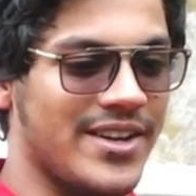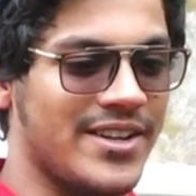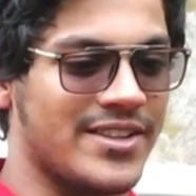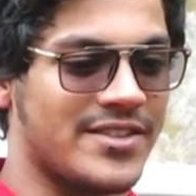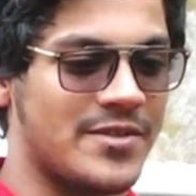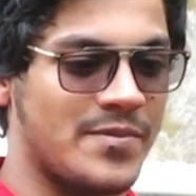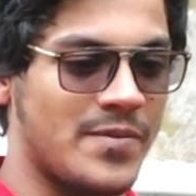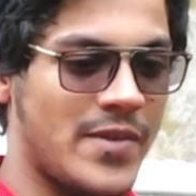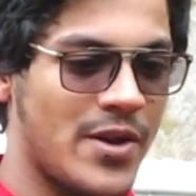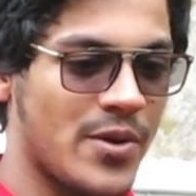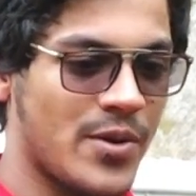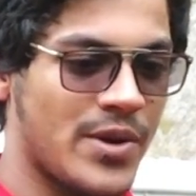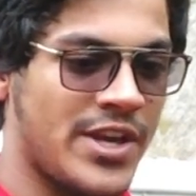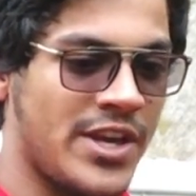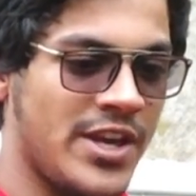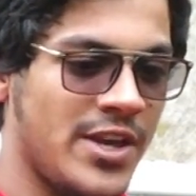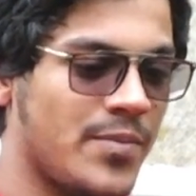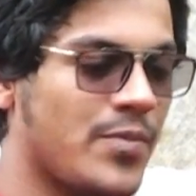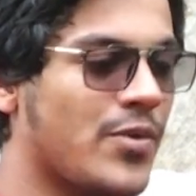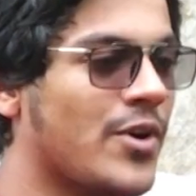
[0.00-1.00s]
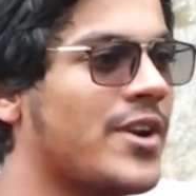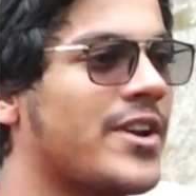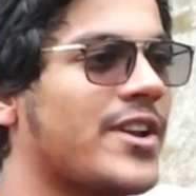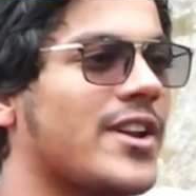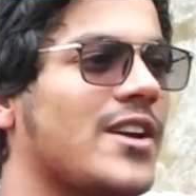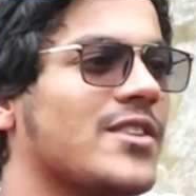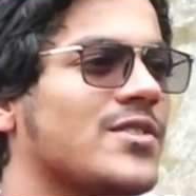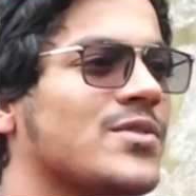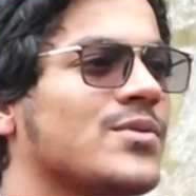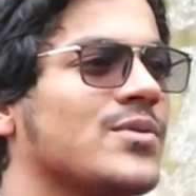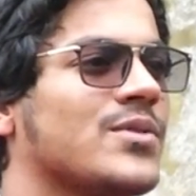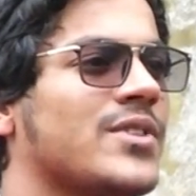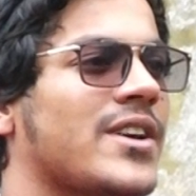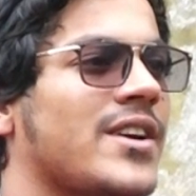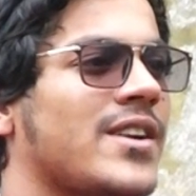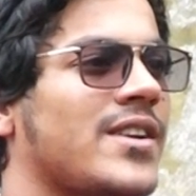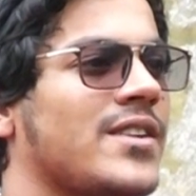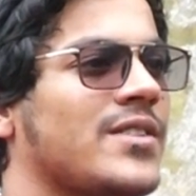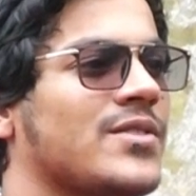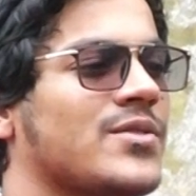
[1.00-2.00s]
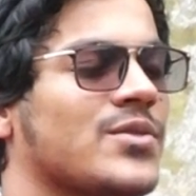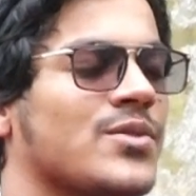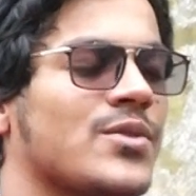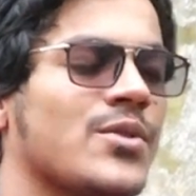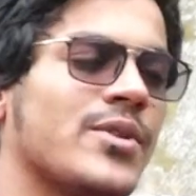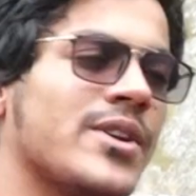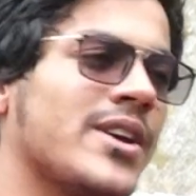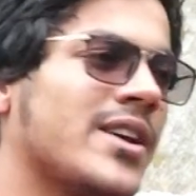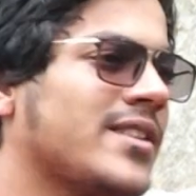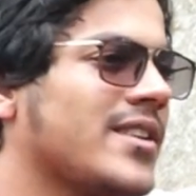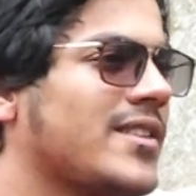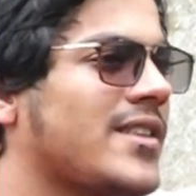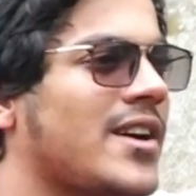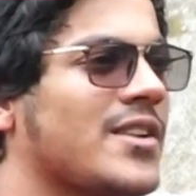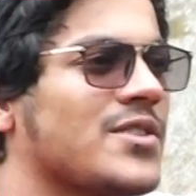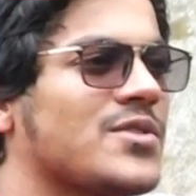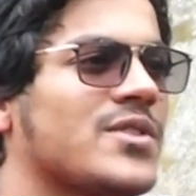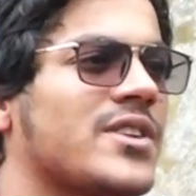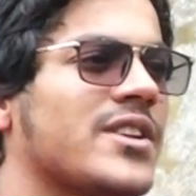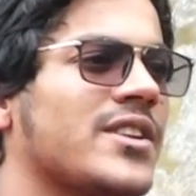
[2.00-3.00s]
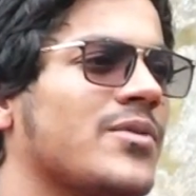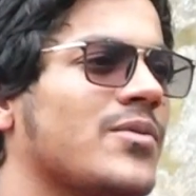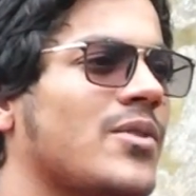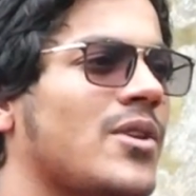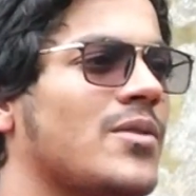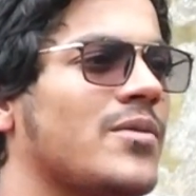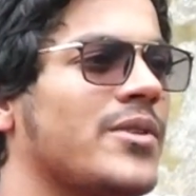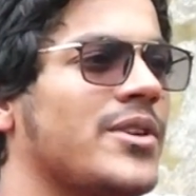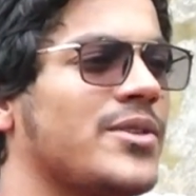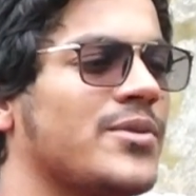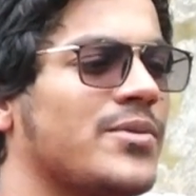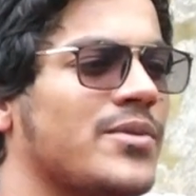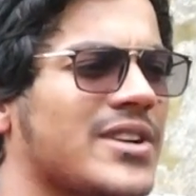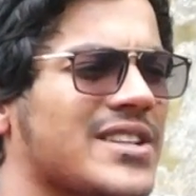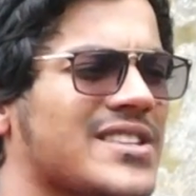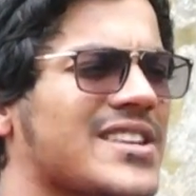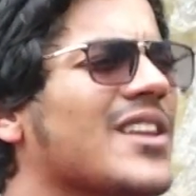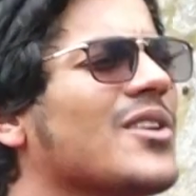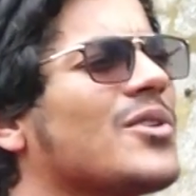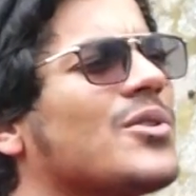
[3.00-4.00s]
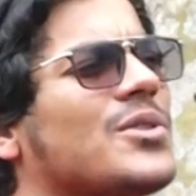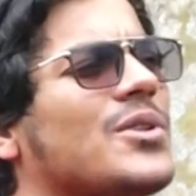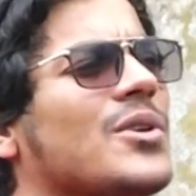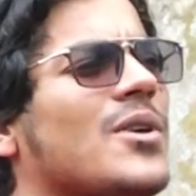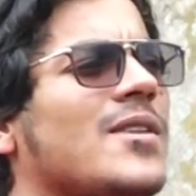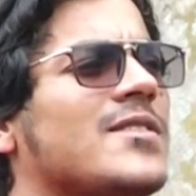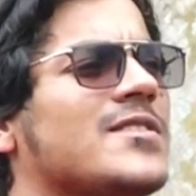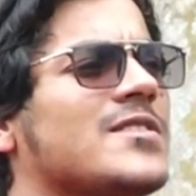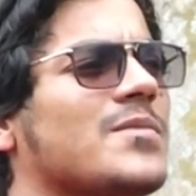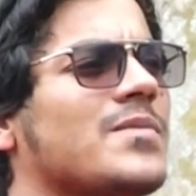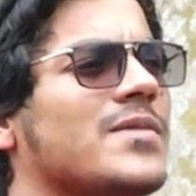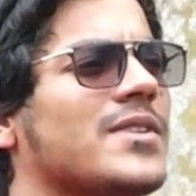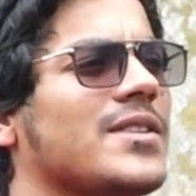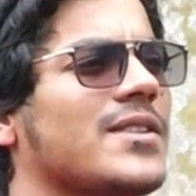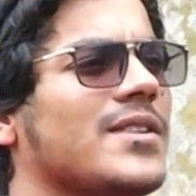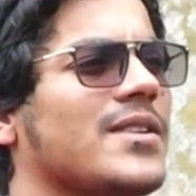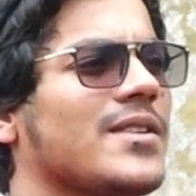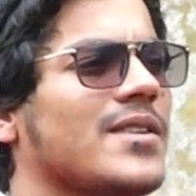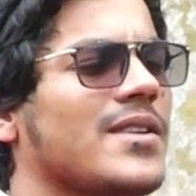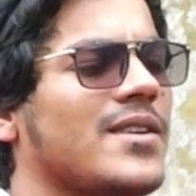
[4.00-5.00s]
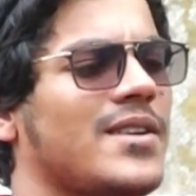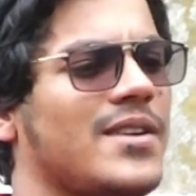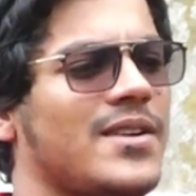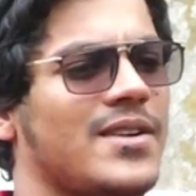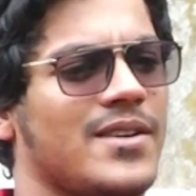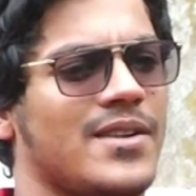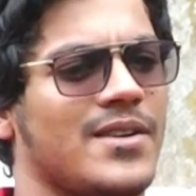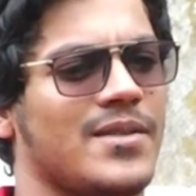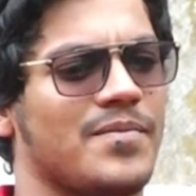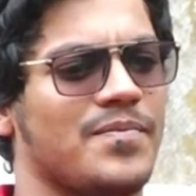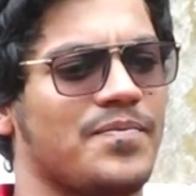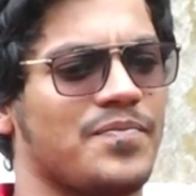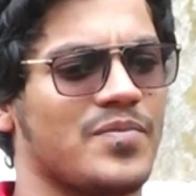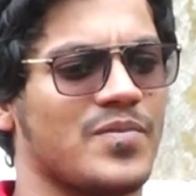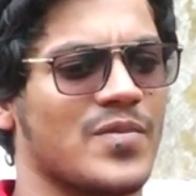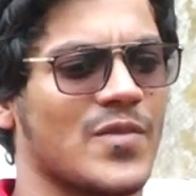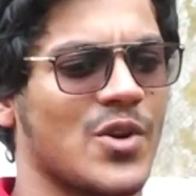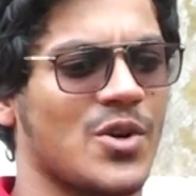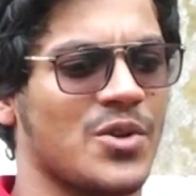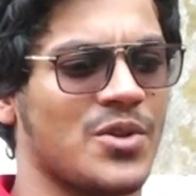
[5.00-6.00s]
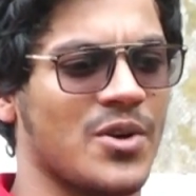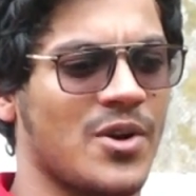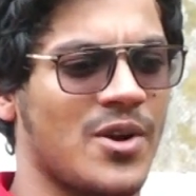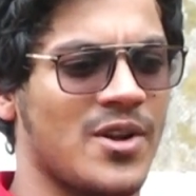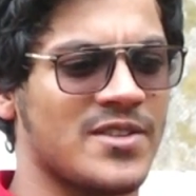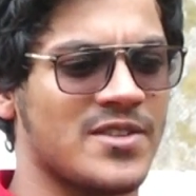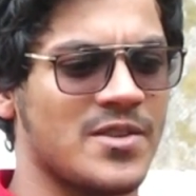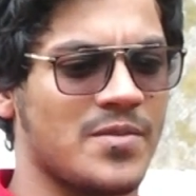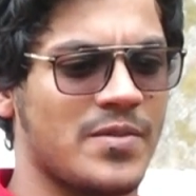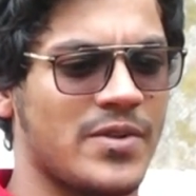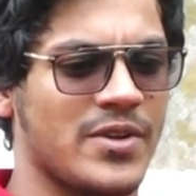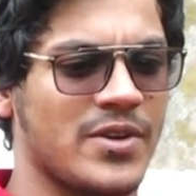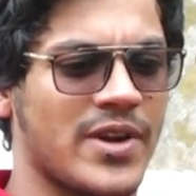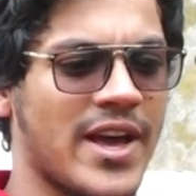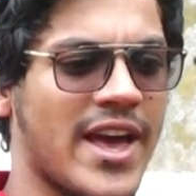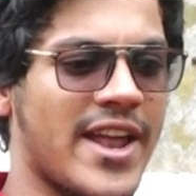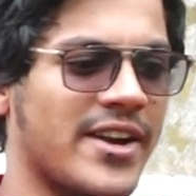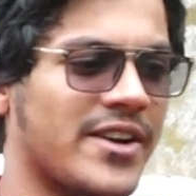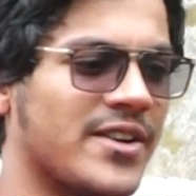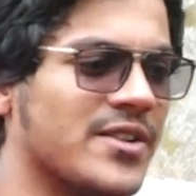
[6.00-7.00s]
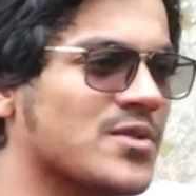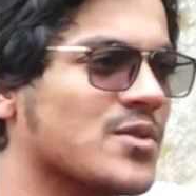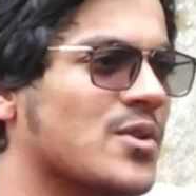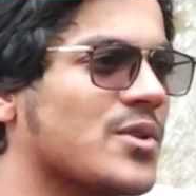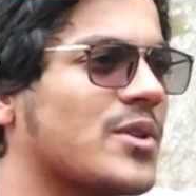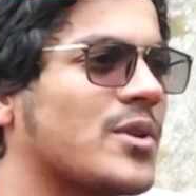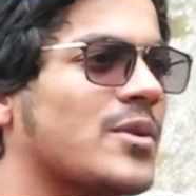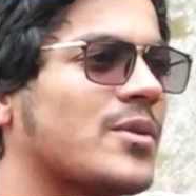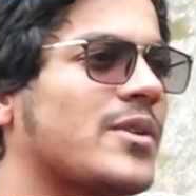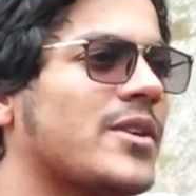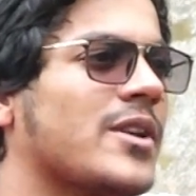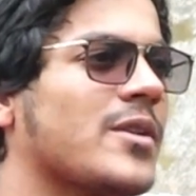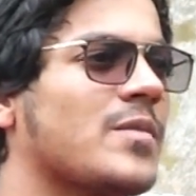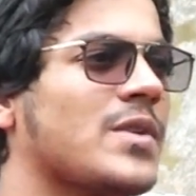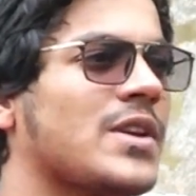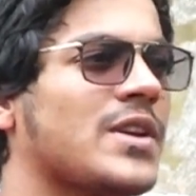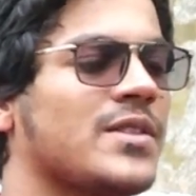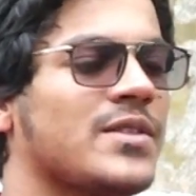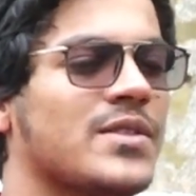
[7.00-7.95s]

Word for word: ఈ సినిమాలో కీ పాయింట్ రాజదూత అండి సో స్టోరీ అంతా దాని చుట్టే రివాల్వ్ అవుతూ ఉంటుంది చాలా కొత్త కాన్సెప్ట్ ఇది కొత్త కాన్సెప్ట్ క్యారెక్టర్స్ కొత్తగా ఉంటాయి మీకు